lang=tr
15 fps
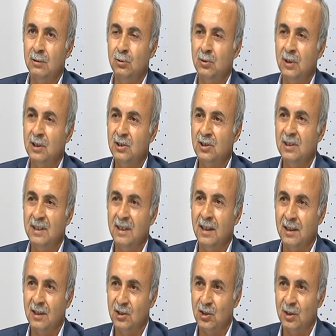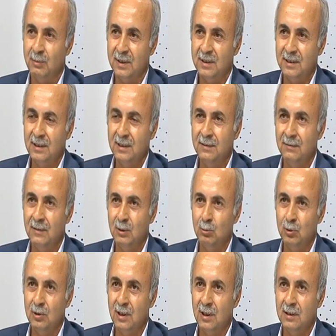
sürecin diğer aşaması ve burada